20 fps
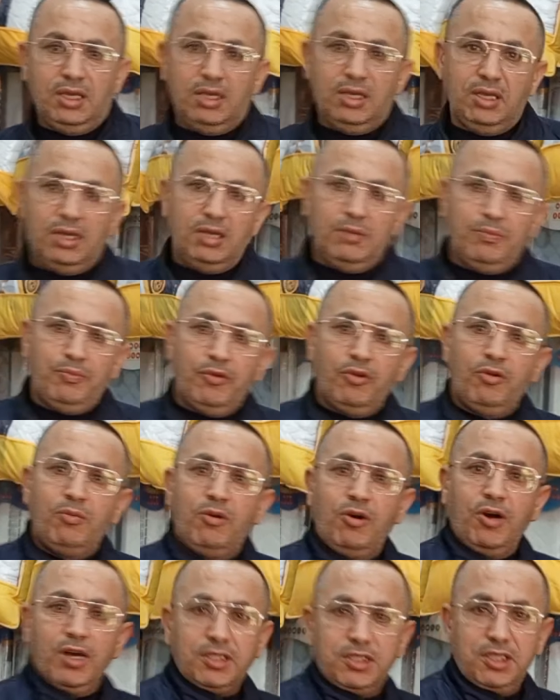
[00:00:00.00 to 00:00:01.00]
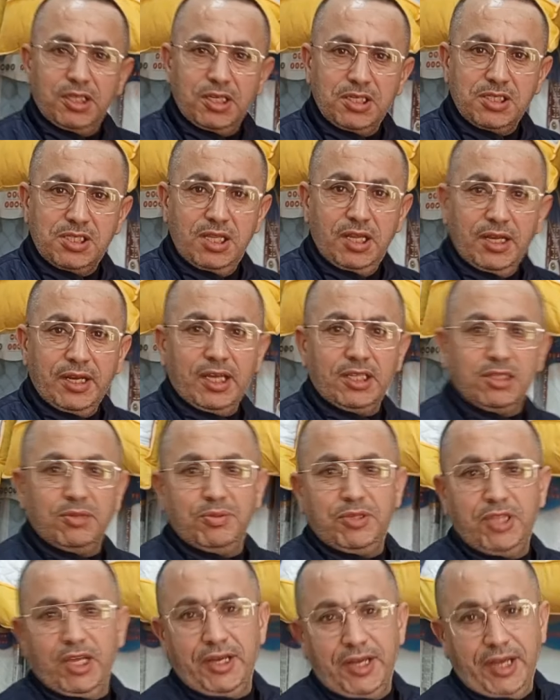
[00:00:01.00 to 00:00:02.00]
آه، البرومو اختي غزلان
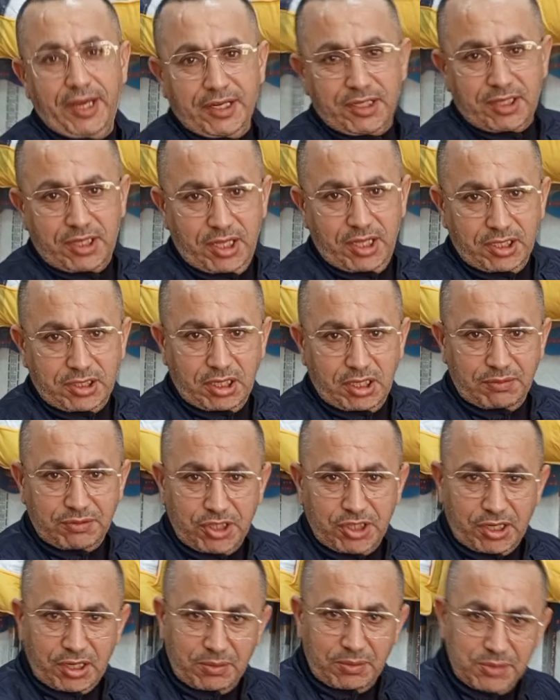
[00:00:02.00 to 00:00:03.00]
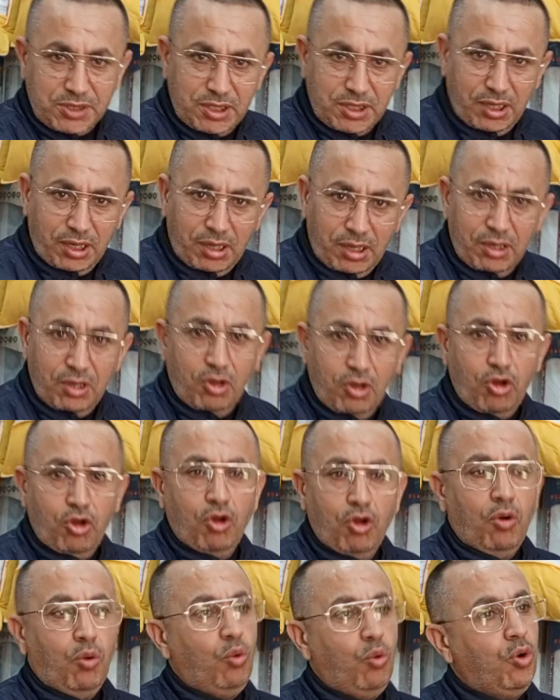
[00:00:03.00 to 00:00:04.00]
غتبدا نهار 3 في شهر 5
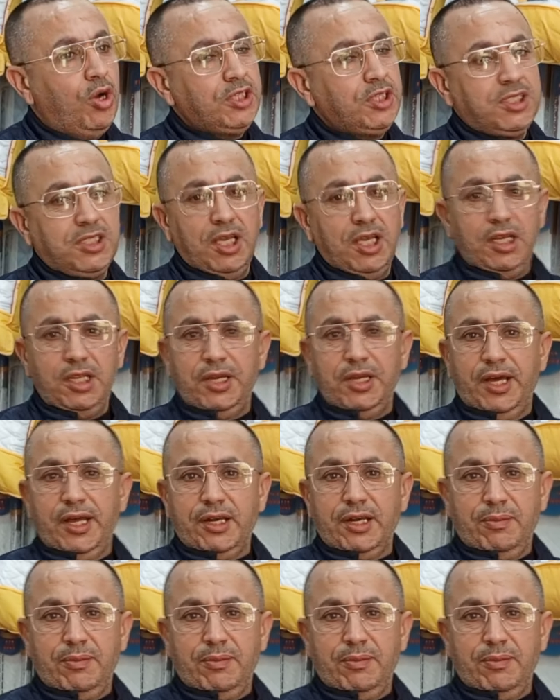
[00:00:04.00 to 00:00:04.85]
اييه وغتسالي نهار